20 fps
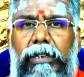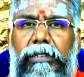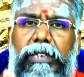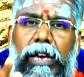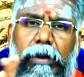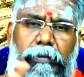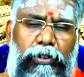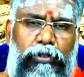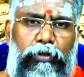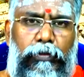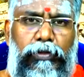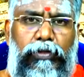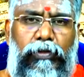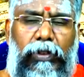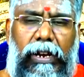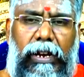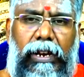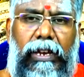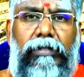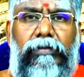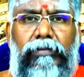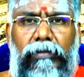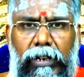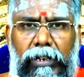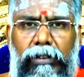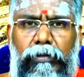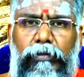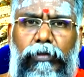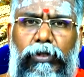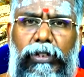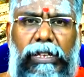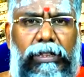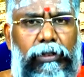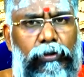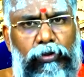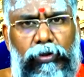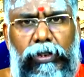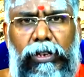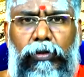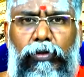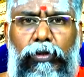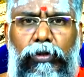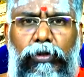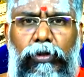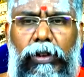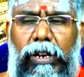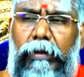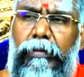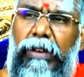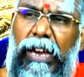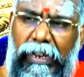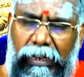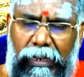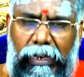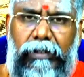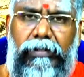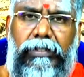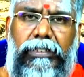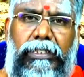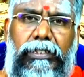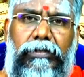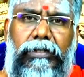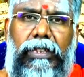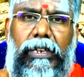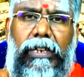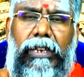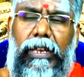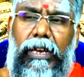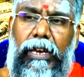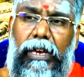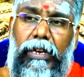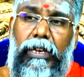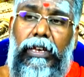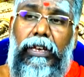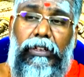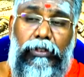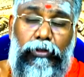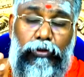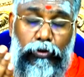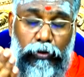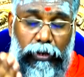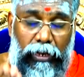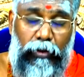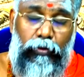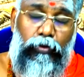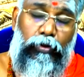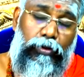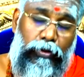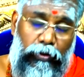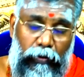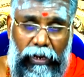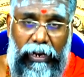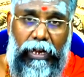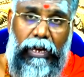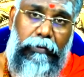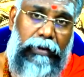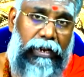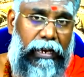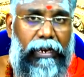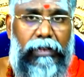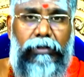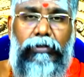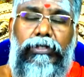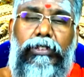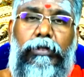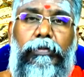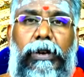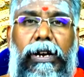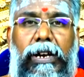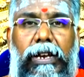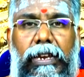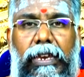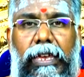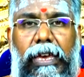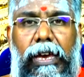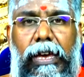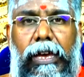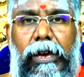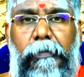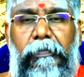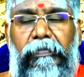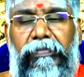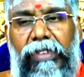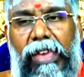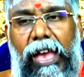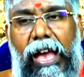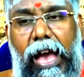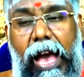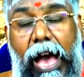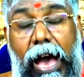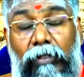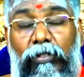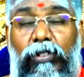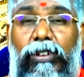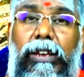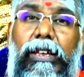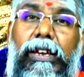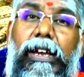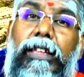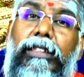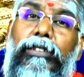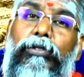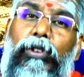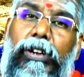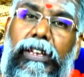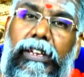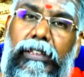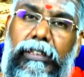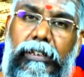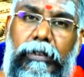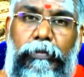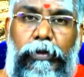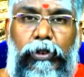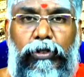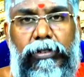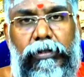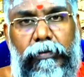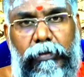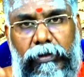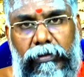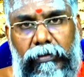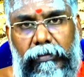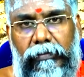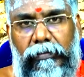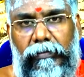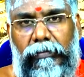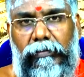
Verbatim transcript: சாமியை கும்பிட்டு வரலாம் வரும்போது அந்த துணியை கொண்டு வராமல் அங்கேயே வச்சுட்டு வந்தீங்கன்னா துணியை கொண்டு வராமல் யாராவது வந்திருப்பாங்க இல்லையா அவங்களுக்கு அது துடைக்கிறதுக்கு பிரயோஜனப்படும்